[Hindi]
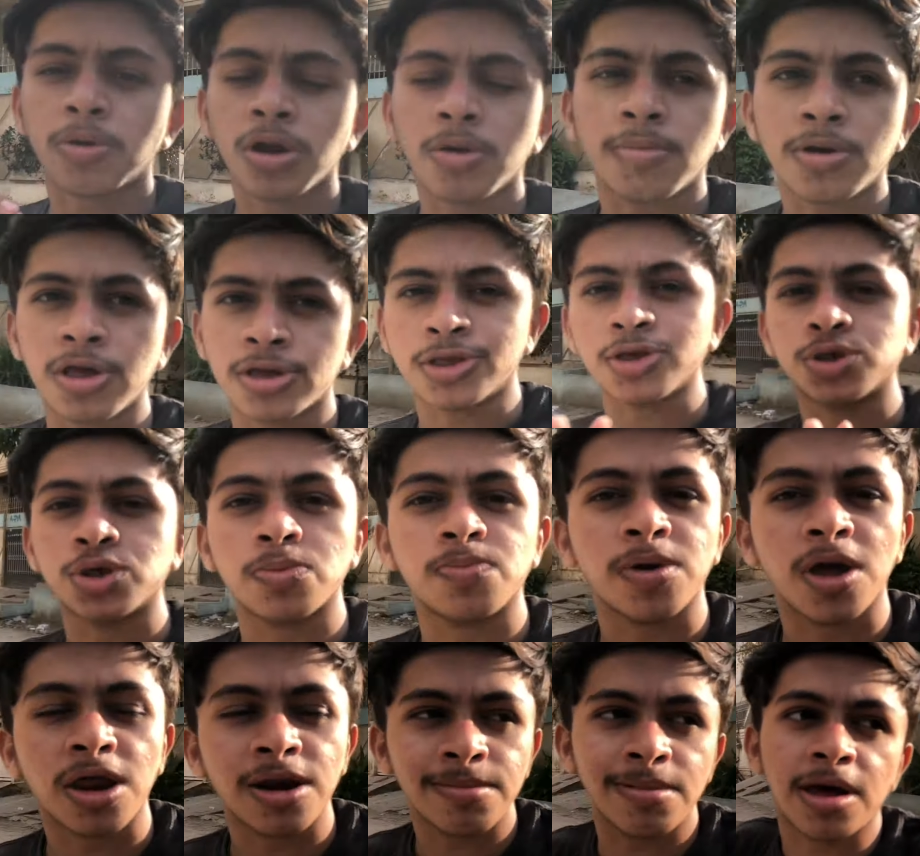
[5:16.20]
बड़े बड़े अच्छे अच्छे
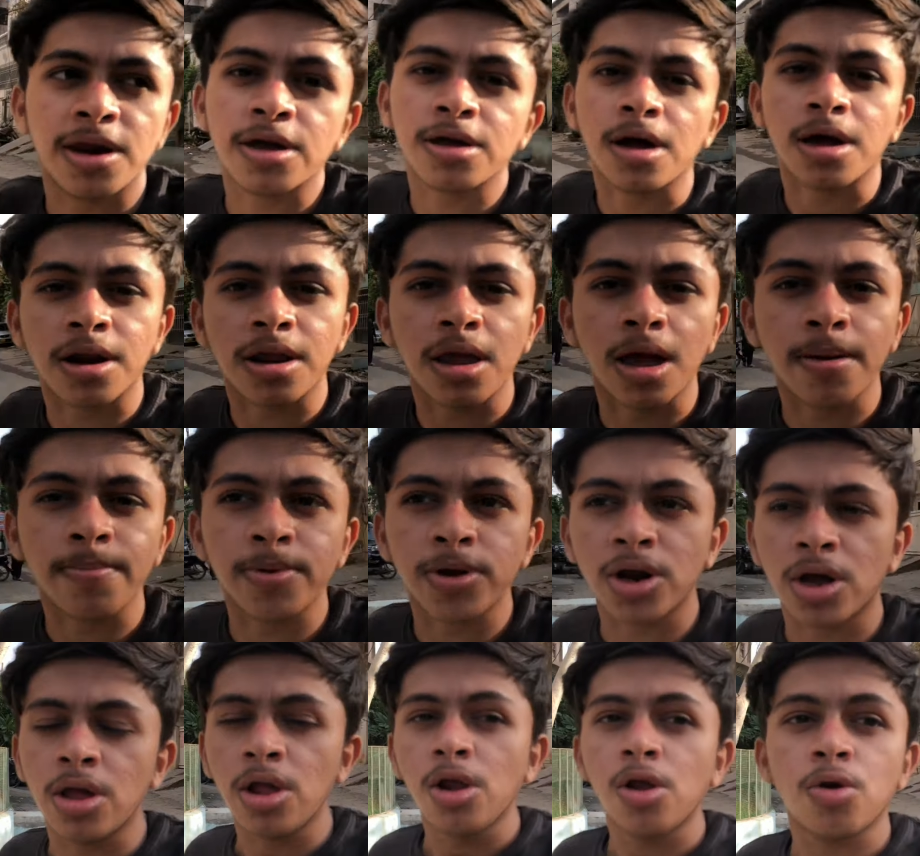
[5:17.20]
प्यारे प्यारे घर है यहाँ पे ना
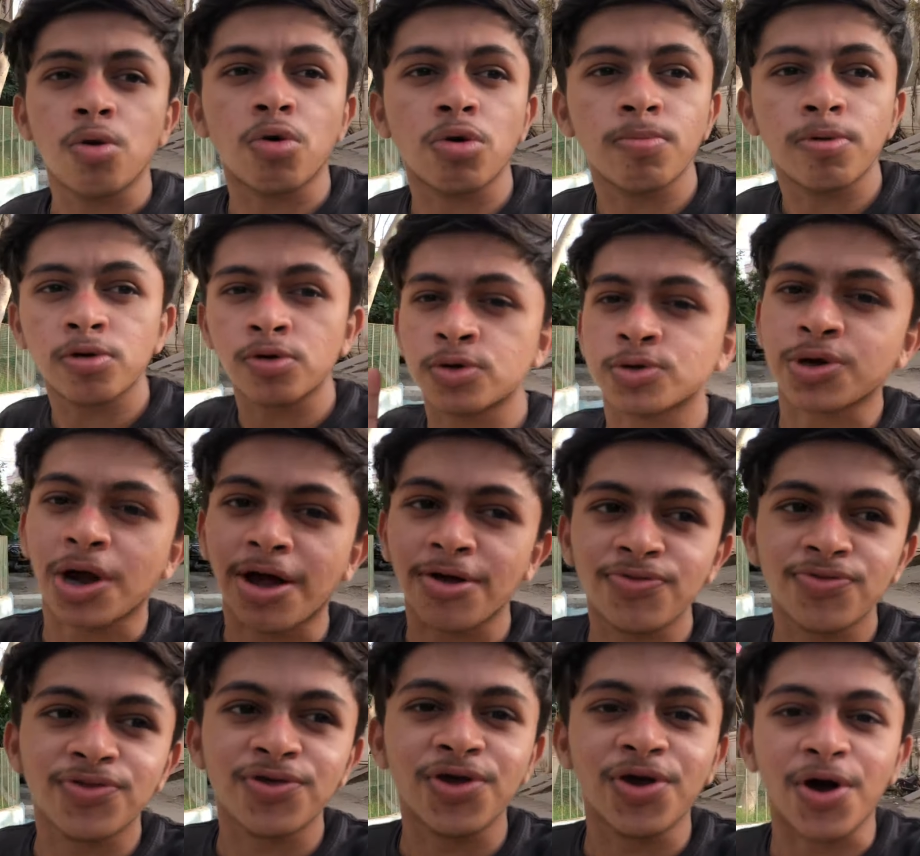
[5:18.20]
और बिल्कुल
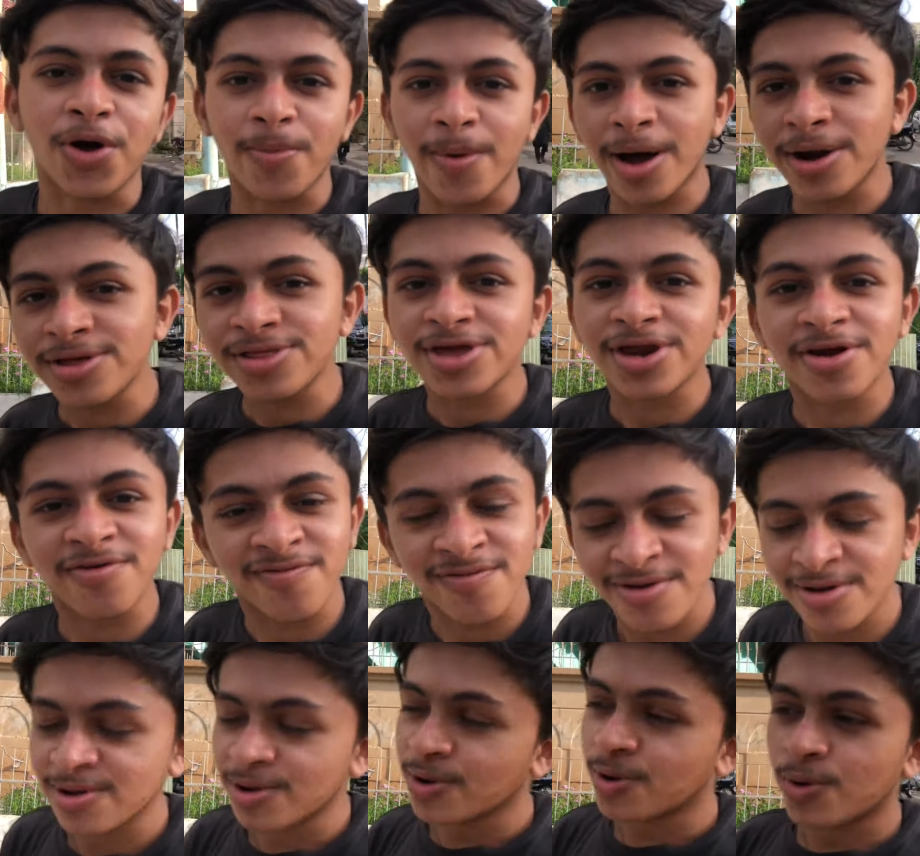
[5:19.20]
शांति है हमारी
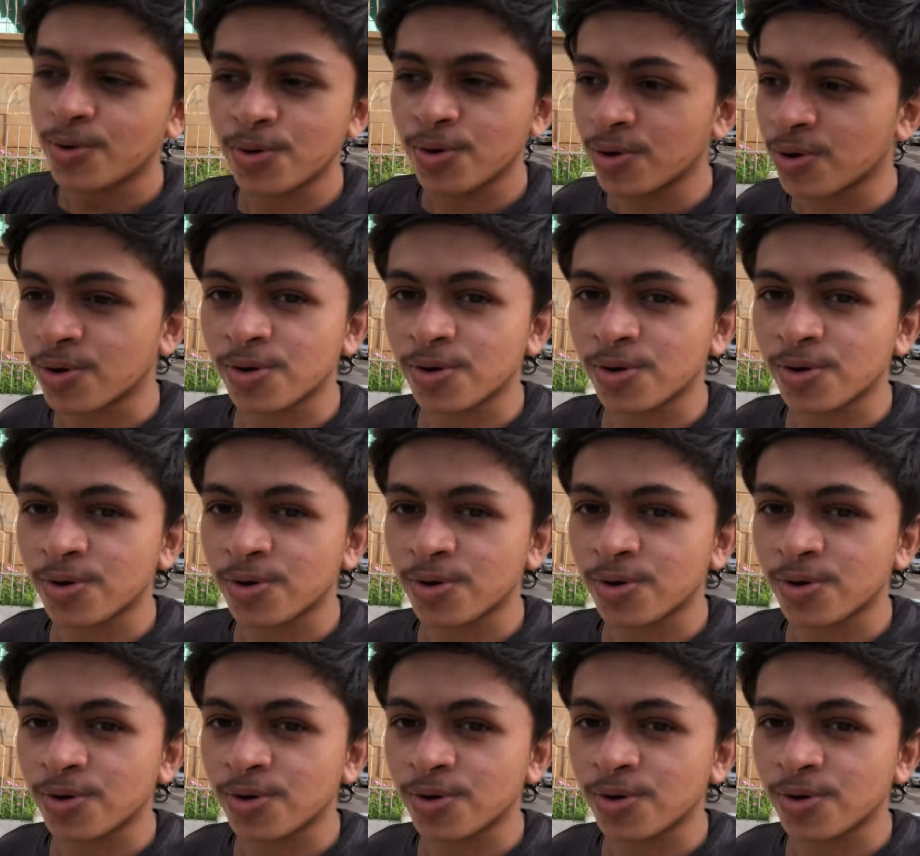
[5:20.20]
तरफ ओए